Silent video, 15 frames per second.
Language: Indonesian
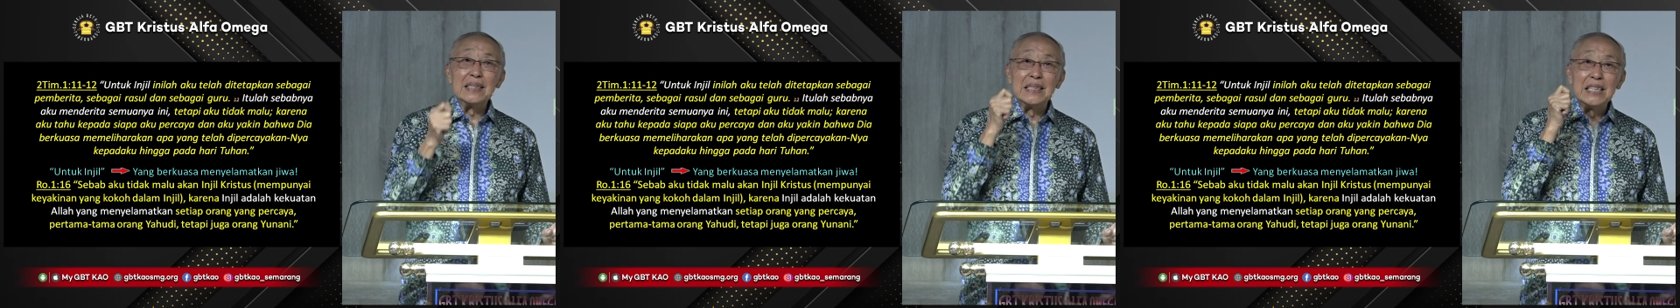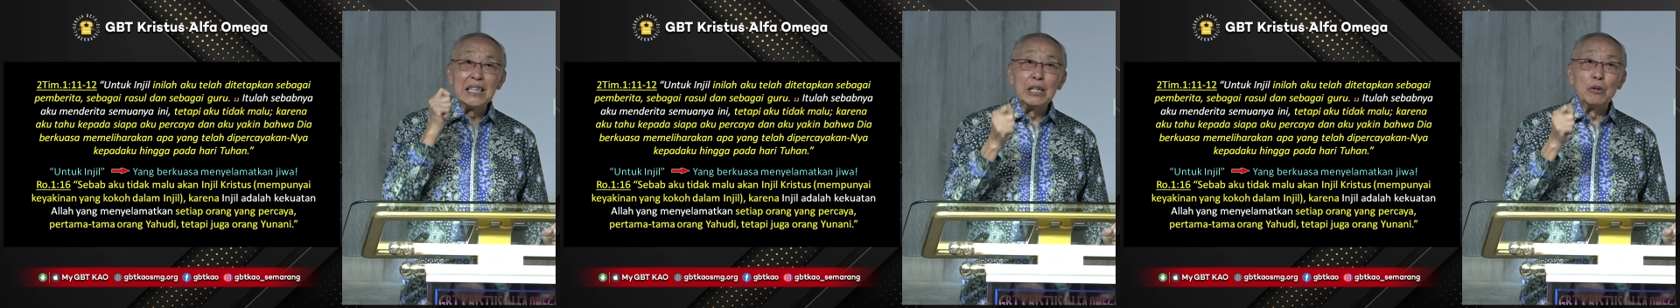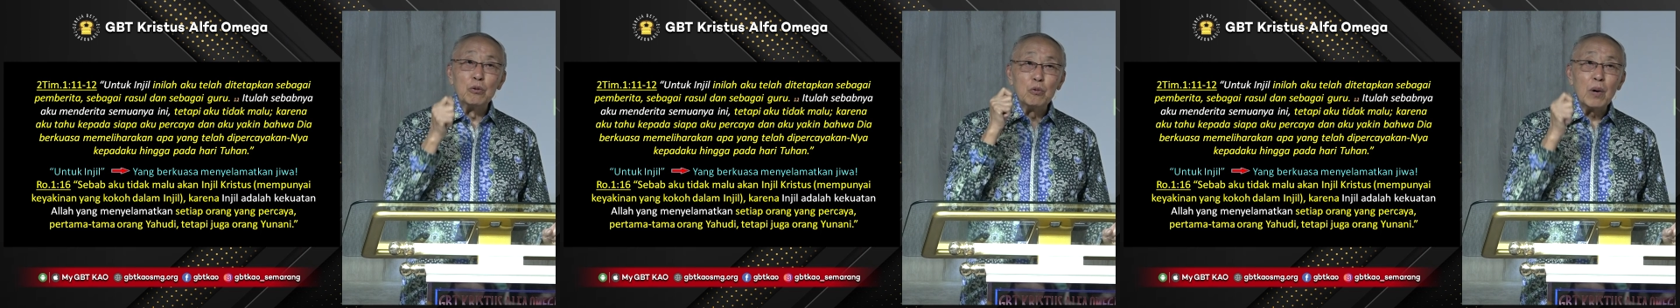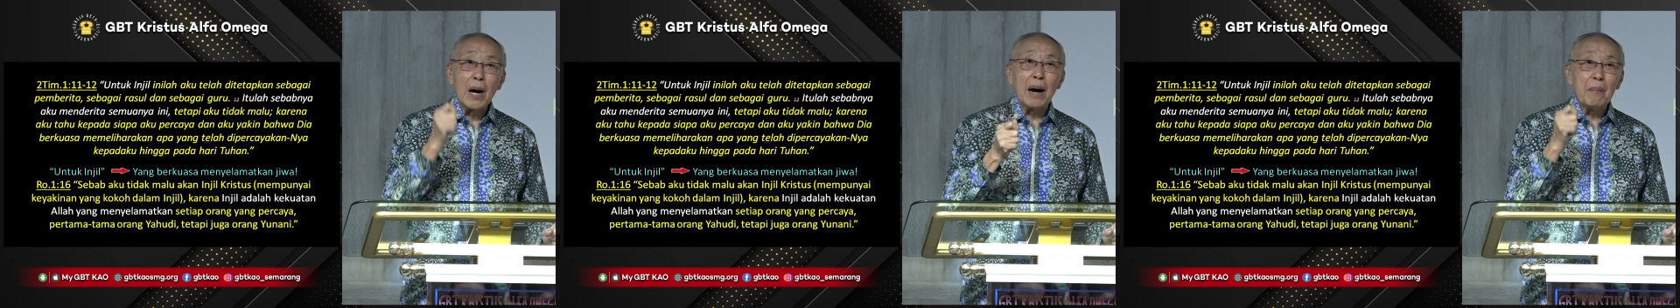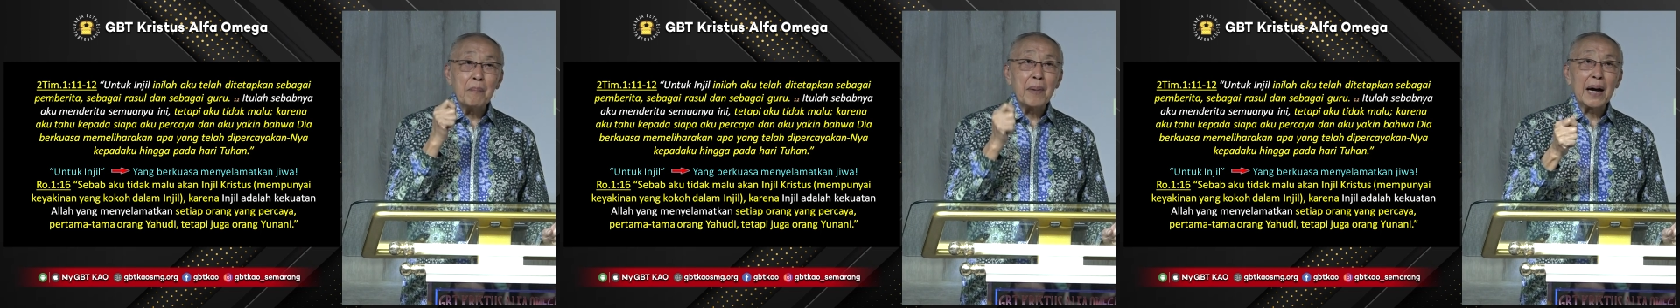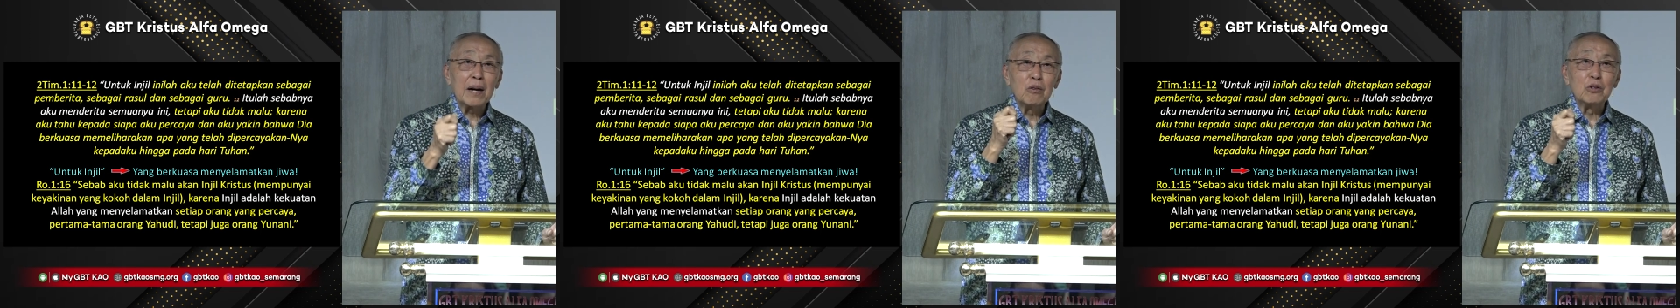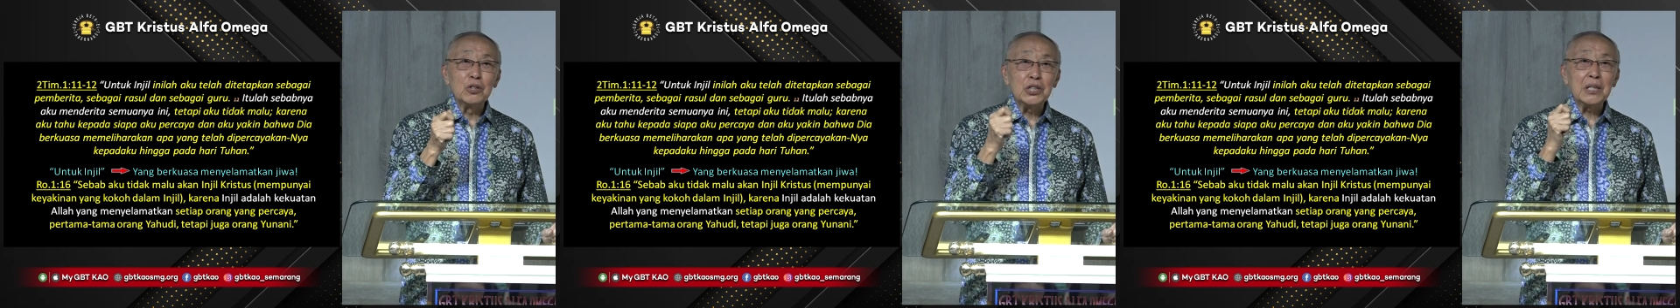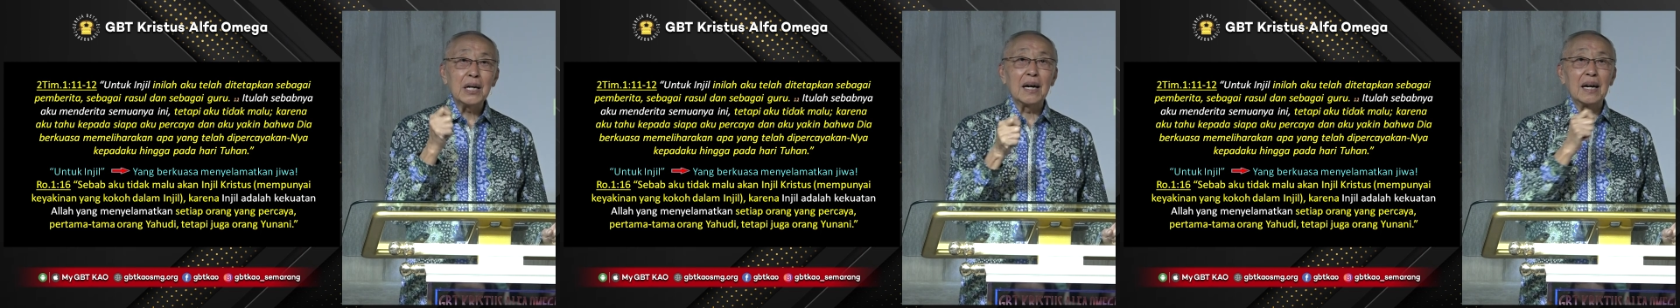jiwa
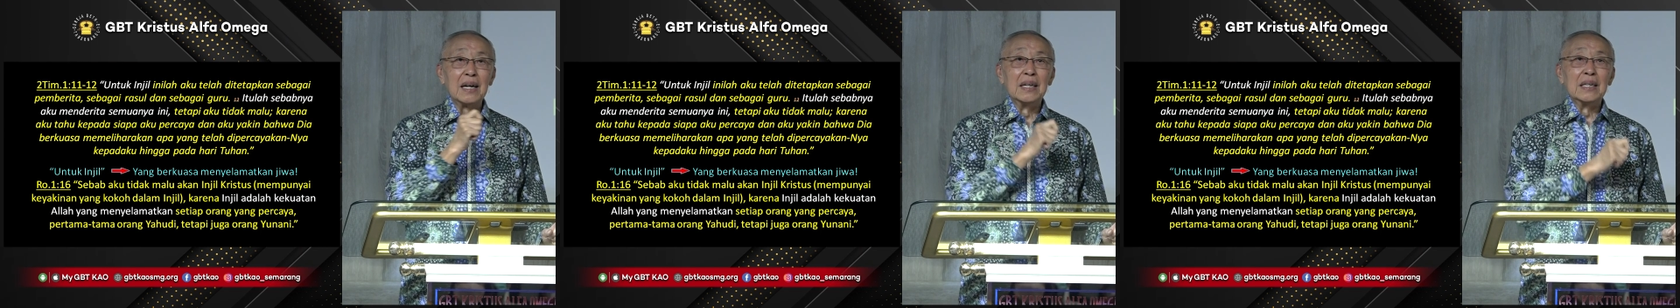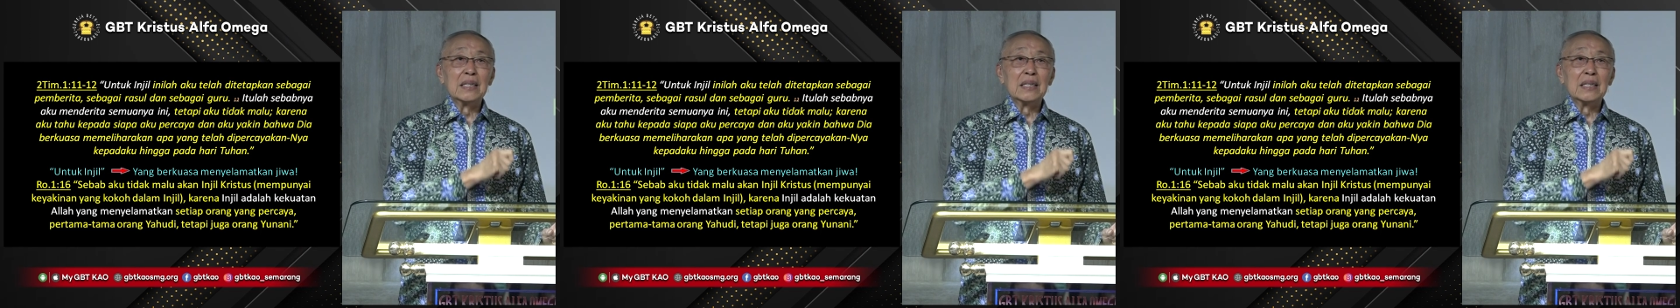manusia